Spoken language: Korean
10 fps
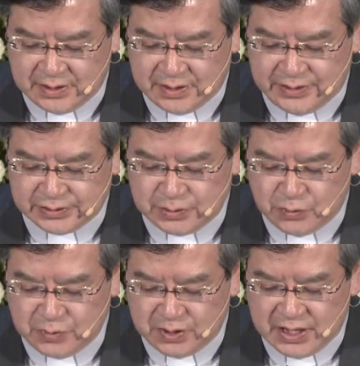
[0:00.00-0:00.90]
이것을
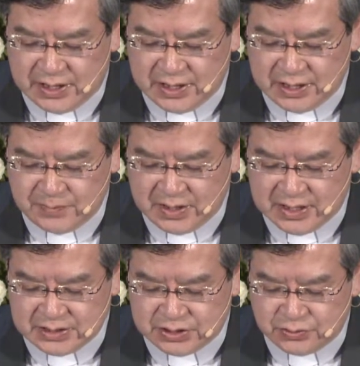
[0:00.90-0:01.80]
보면 하나님의
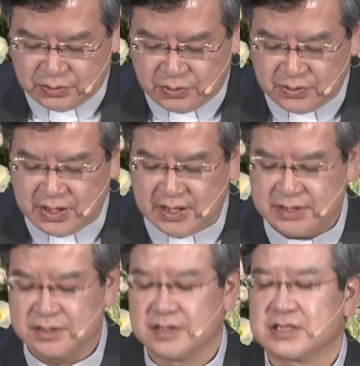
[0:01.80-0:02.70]
가치로
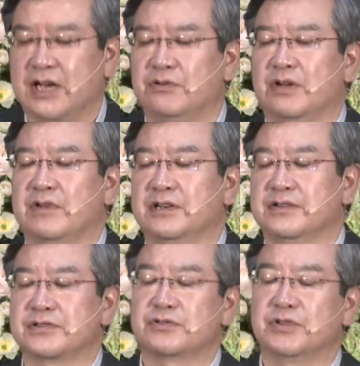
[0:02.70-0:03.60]
토대한 자유라고 하는
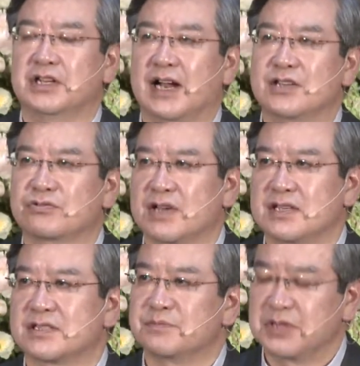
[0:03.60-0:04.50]
것을 우리는 알 수가
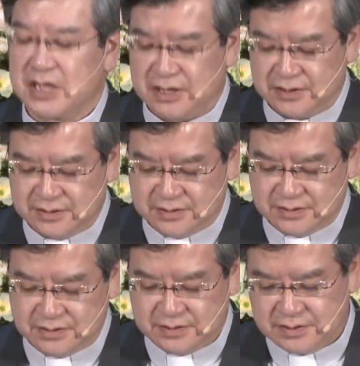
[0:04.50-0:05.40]
있습니다.
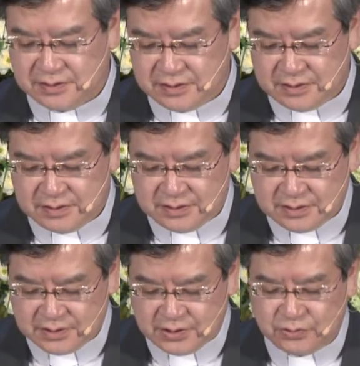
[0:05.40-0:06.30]

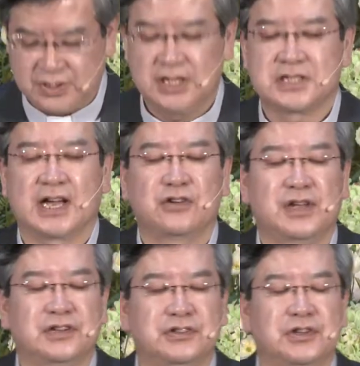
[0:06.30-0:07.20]
그리고 이
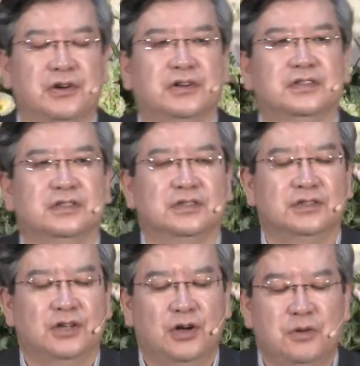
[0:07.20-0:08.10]
자유에는요
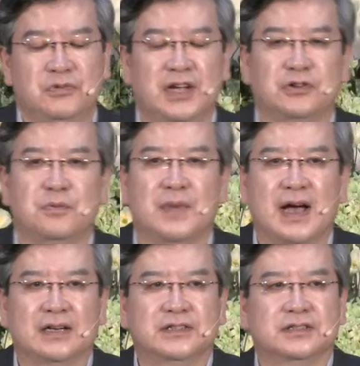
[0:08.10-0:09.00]
너무나도
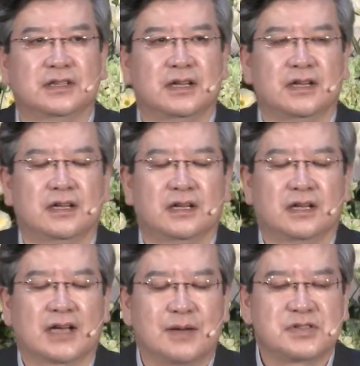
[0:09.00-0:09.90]
많은
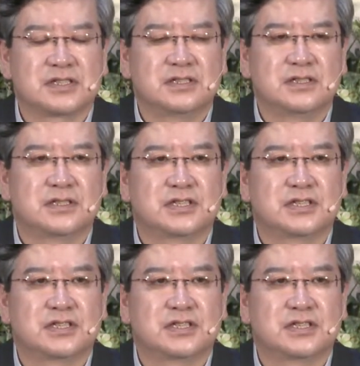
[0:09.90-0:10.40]
값을